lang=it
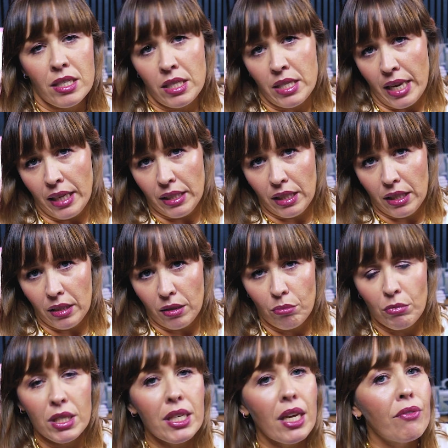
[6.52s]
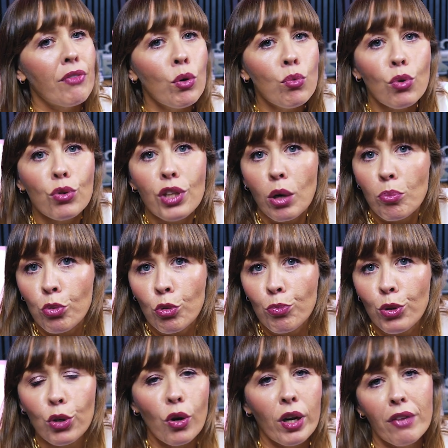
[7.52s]
Senti, mi serve uno tra il
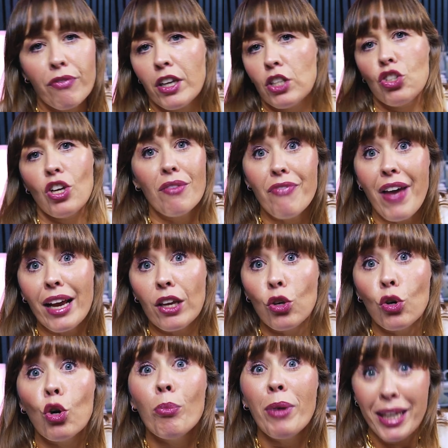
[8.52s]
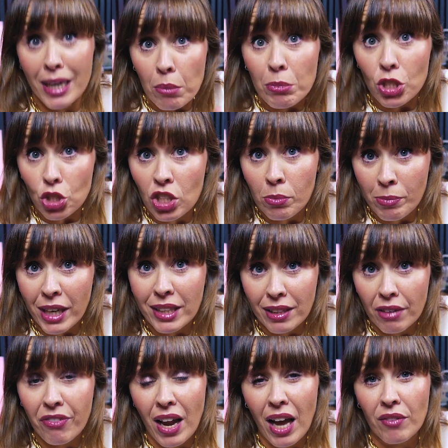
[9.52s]
pubblico che faccia il vecchio, come in Amici di
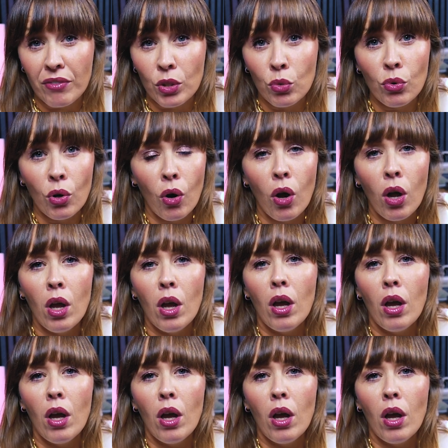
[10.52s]
Marta Flavi, uno